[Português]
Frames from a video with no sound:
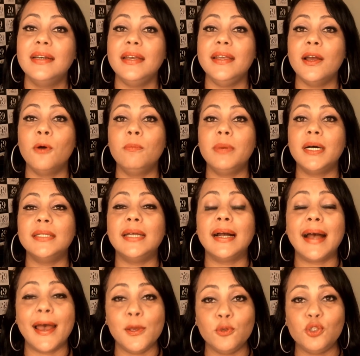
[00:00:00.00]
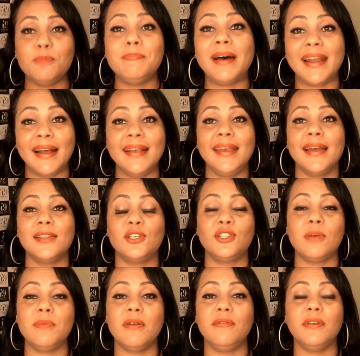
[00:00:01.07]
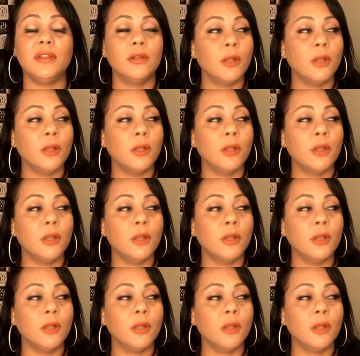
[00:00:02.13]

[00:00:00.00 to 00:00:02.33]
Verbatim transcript: E a Umbanda caiu de paraquedas na minha vida,